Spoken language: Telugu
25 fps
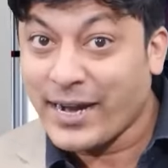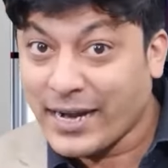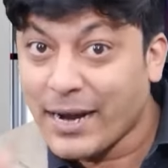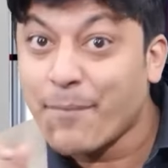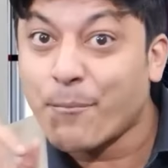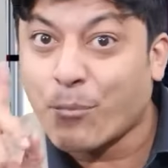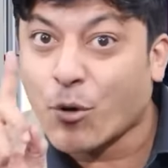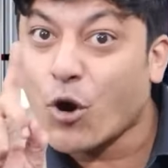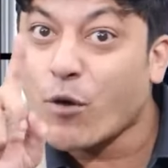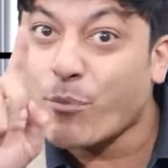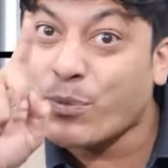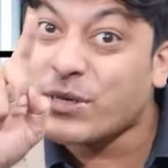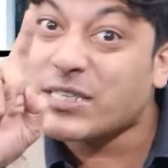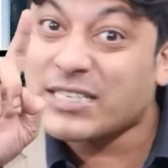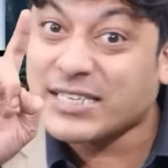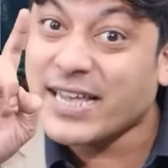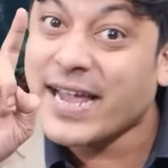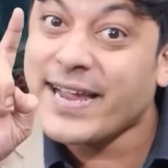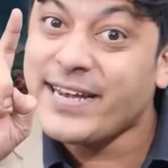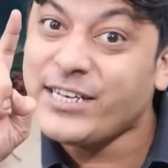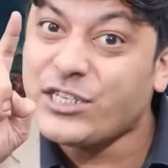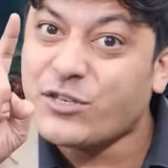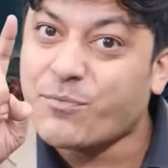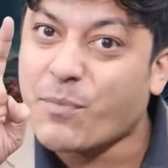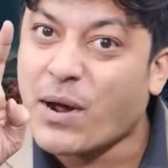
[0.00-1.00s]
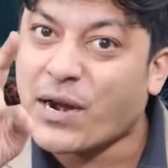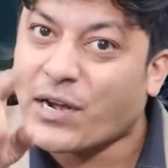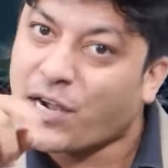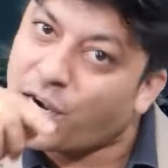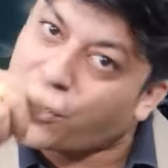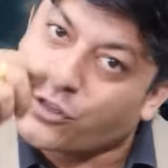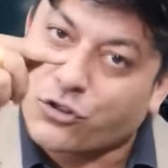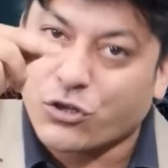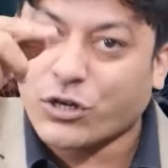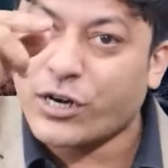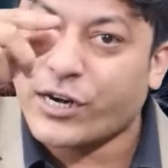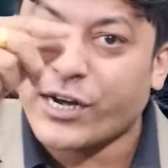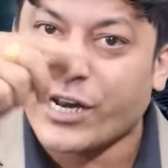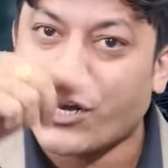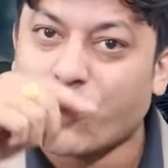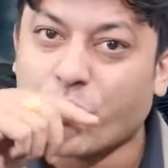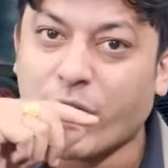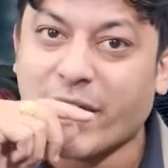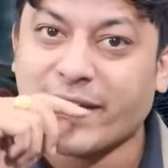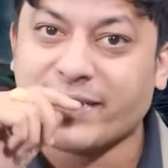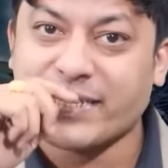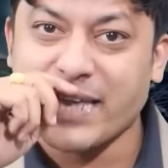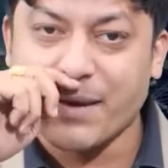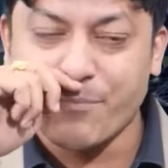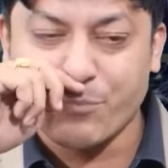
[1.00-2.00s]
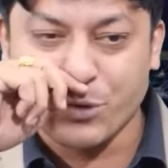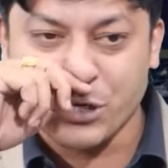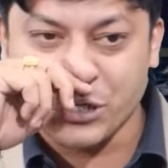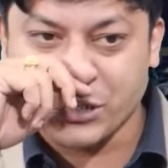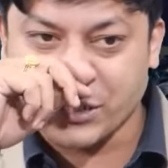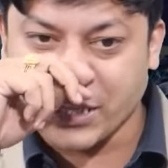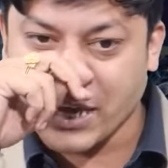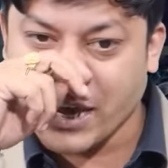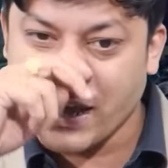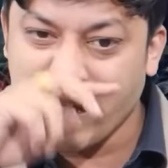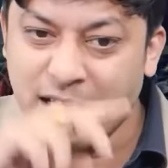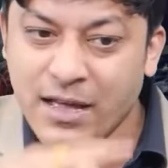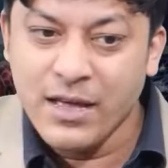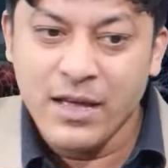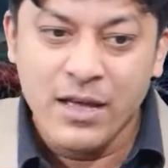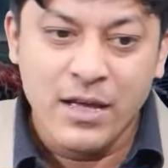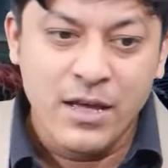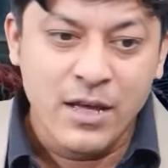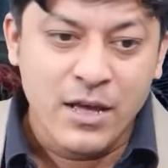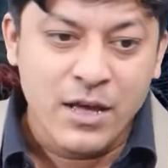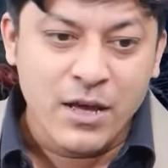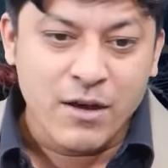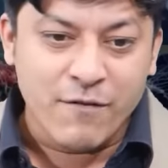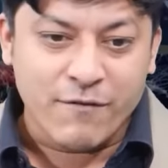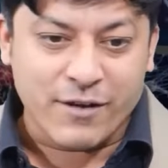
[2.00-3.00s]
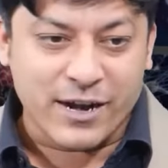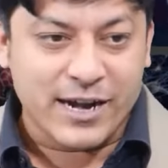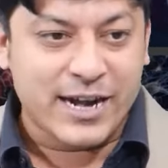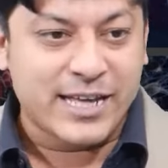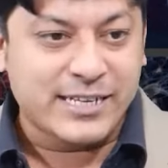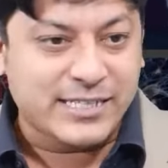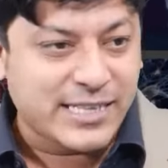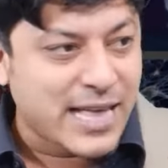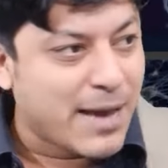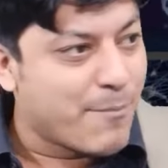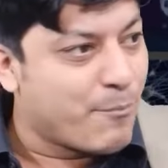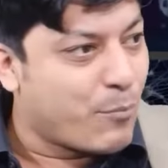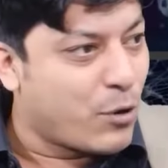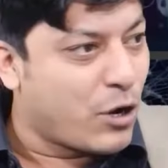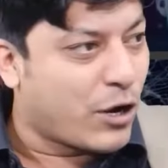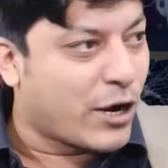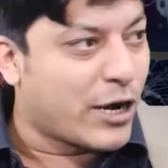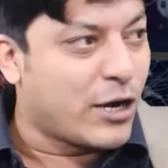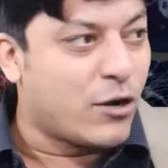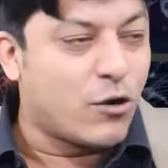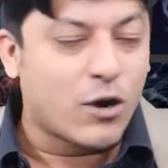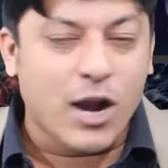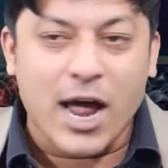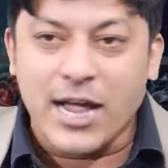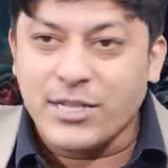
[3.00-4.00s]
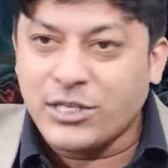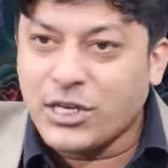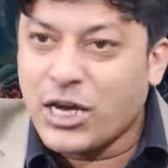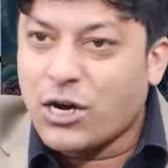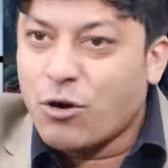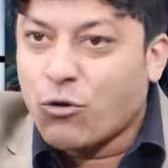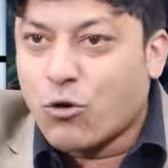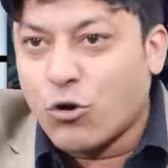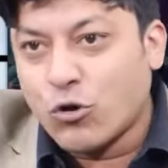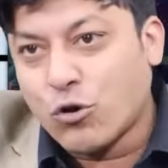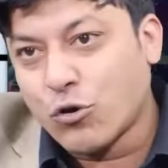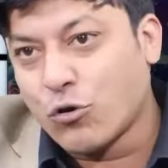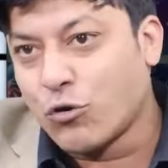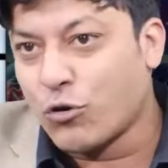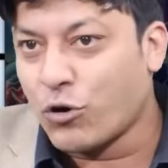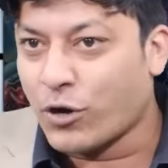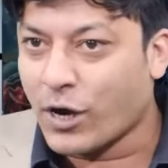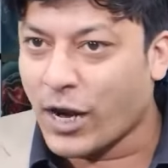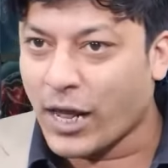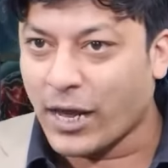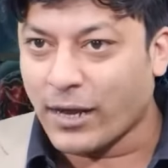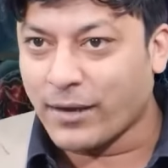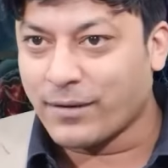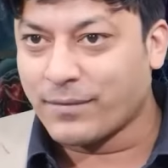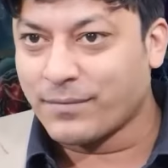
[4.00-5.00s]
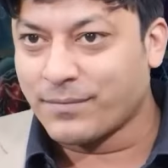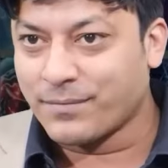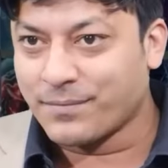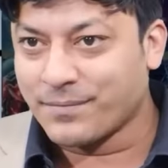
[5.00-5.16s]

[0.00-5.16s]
రైట్ నేను ప్రాపర్ సైన్స్ మాట్లాడుతున్నాను నేను ఒక ఎగ్జాంపుల్ ఇస్తా ఫర్ అన్ ఎగ్జాంపుల్ రెండు రాజ్యాలు కొట్టుకుంటున్నాయి